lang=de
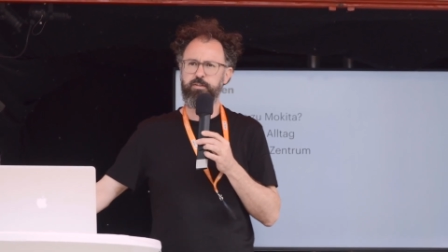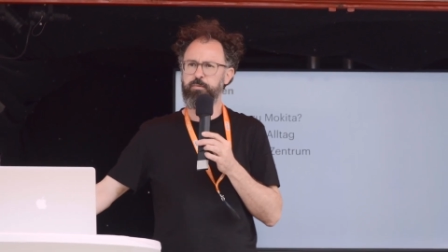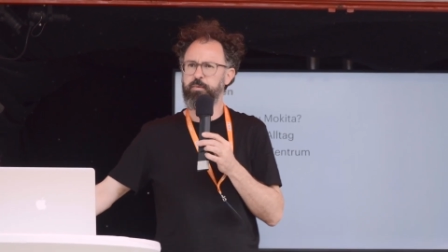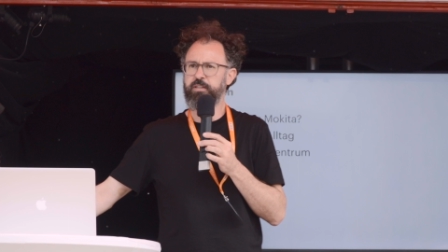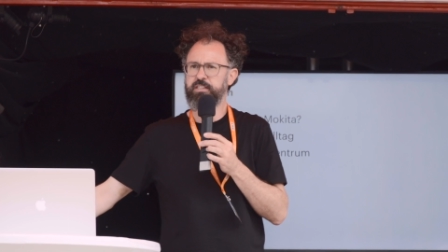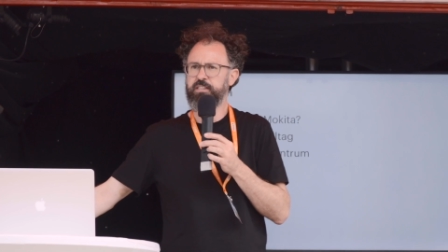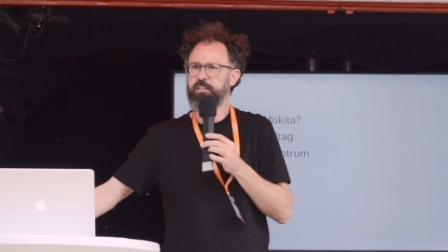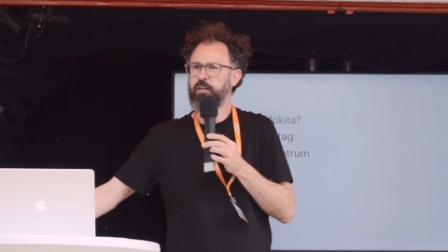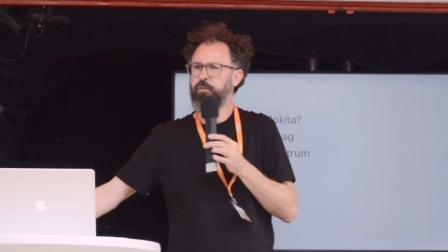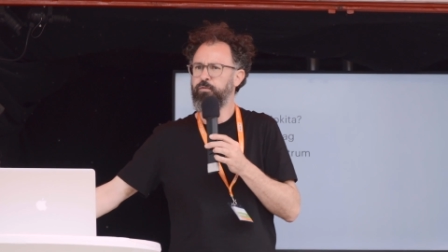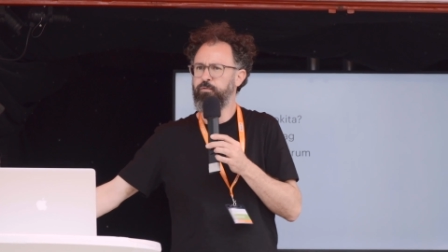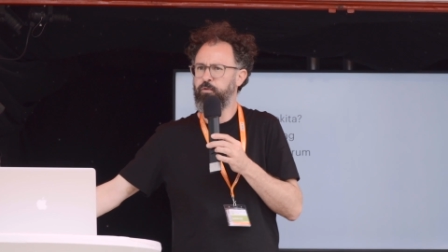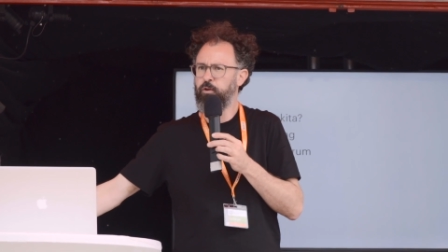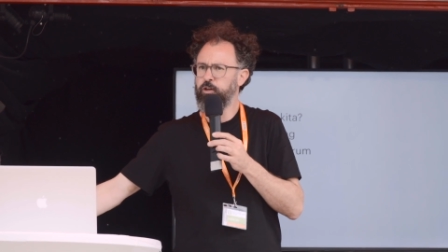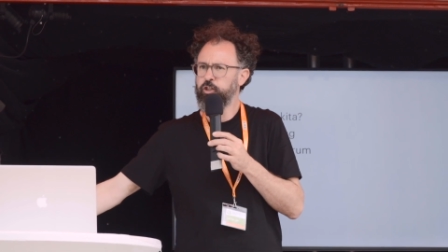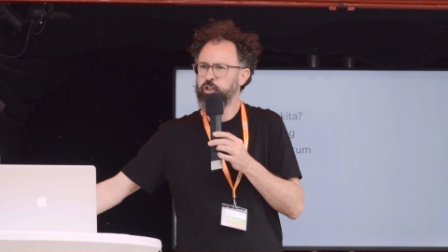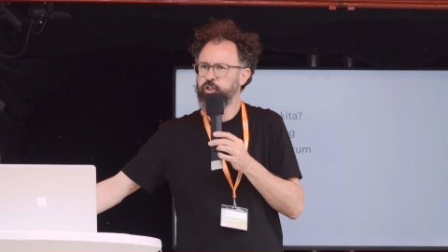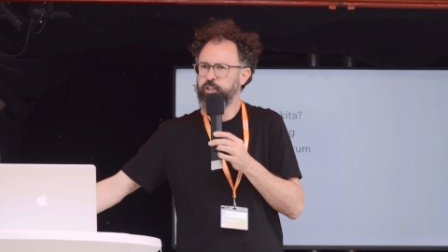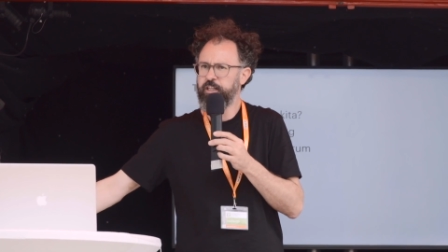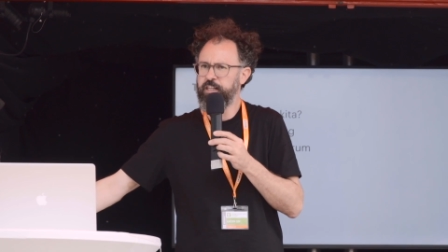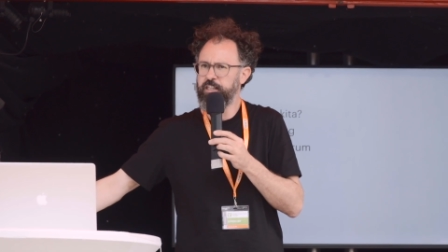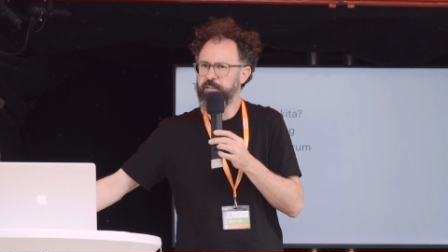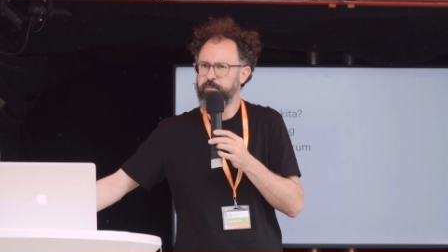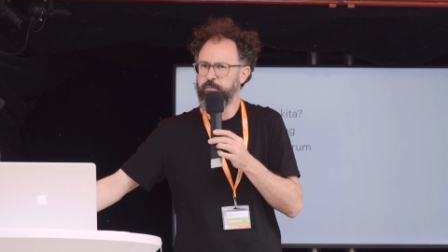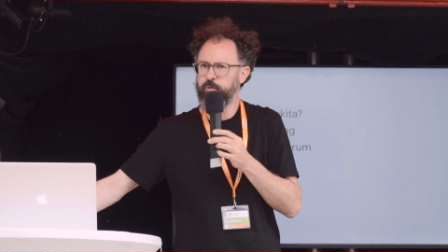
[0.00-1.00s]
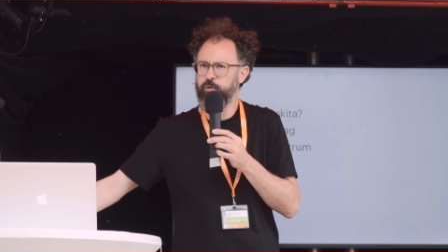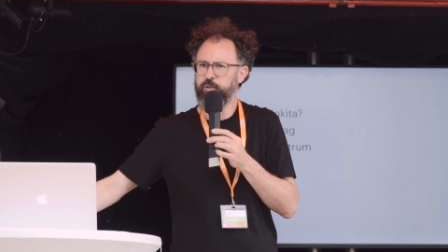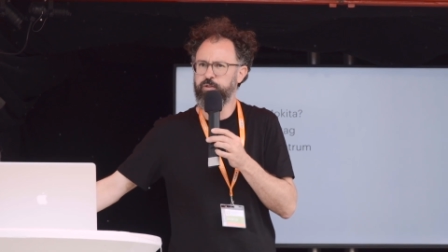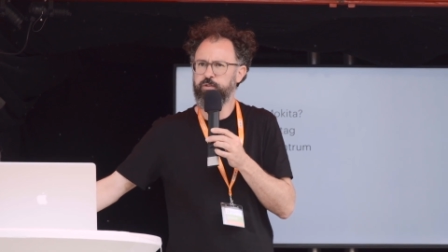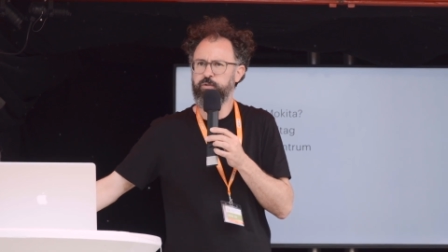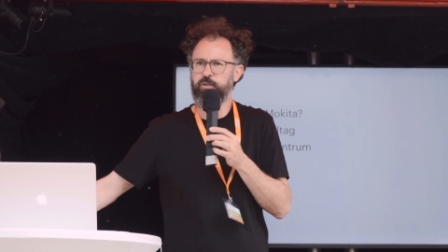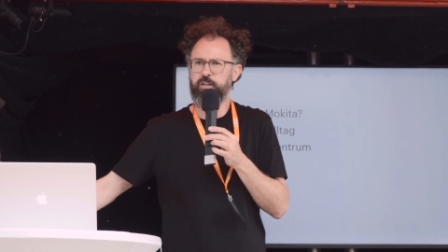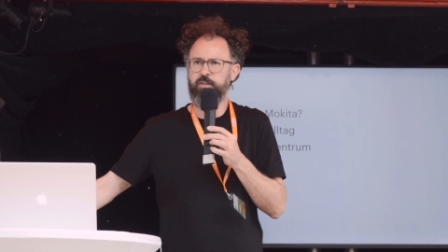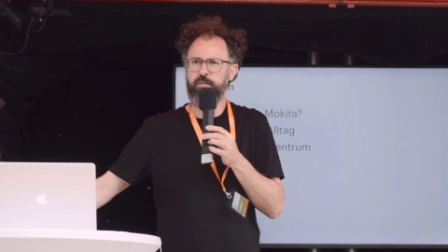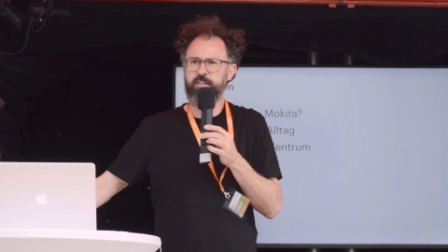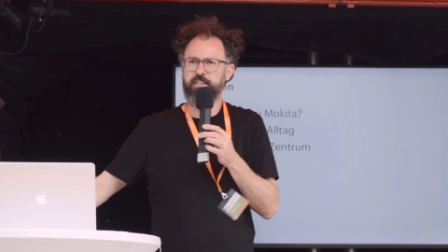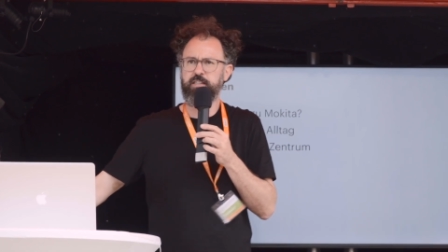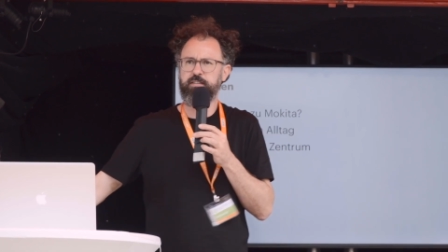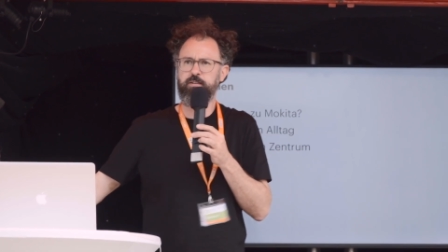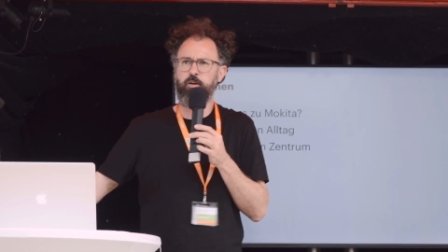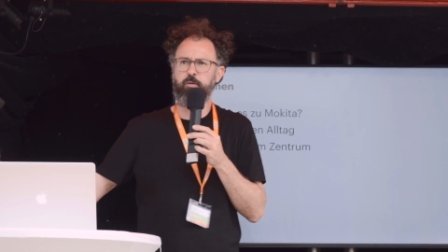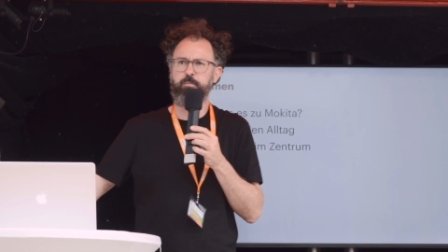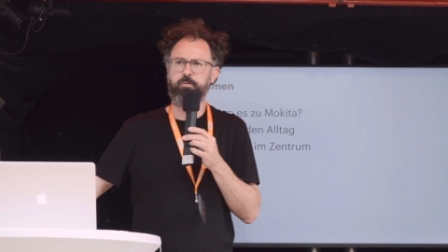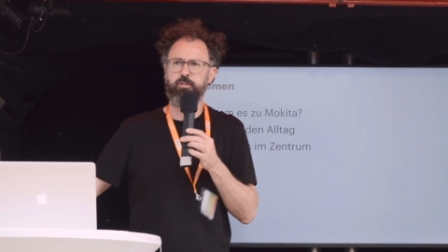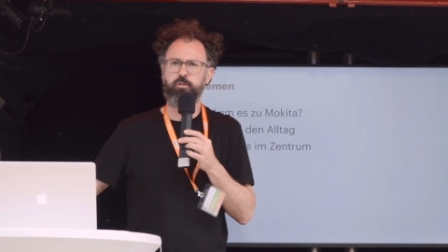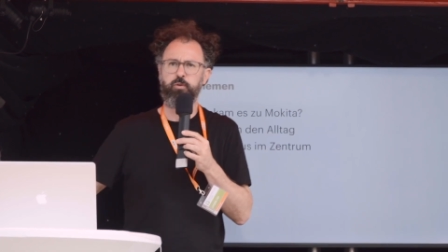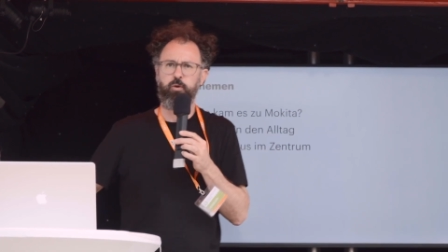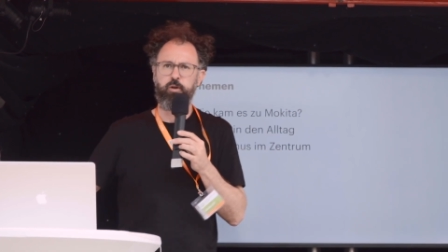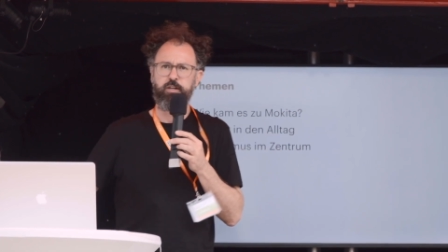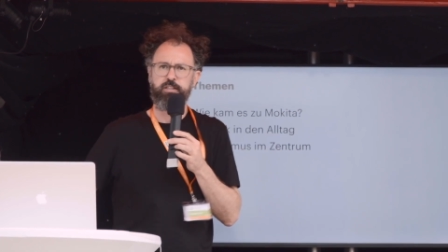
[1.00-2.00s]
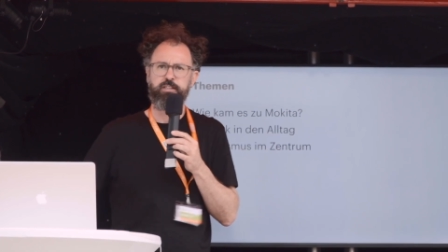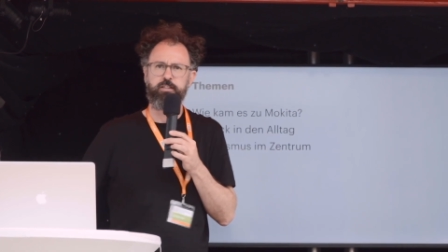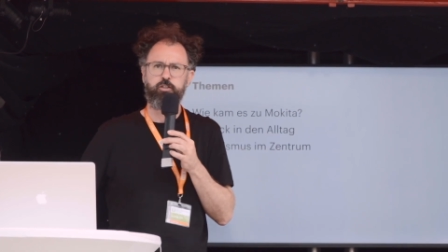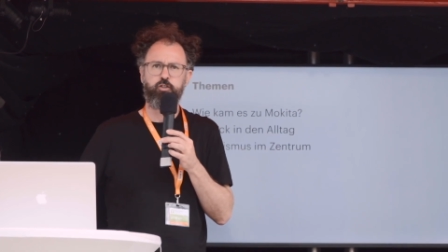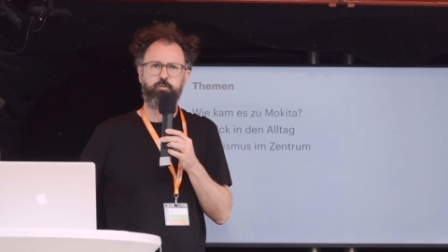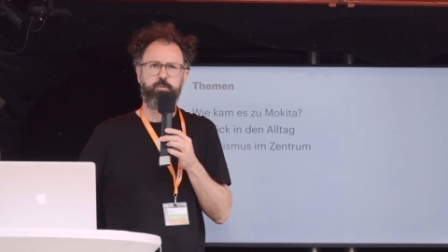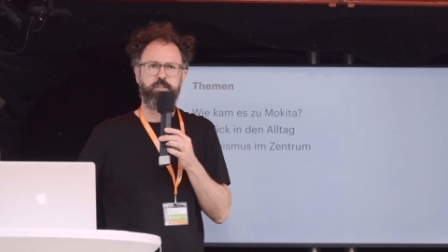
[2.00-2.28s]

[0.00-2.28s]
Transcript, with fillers: wie man sich das vorstellen muss oder was das auch bedeutet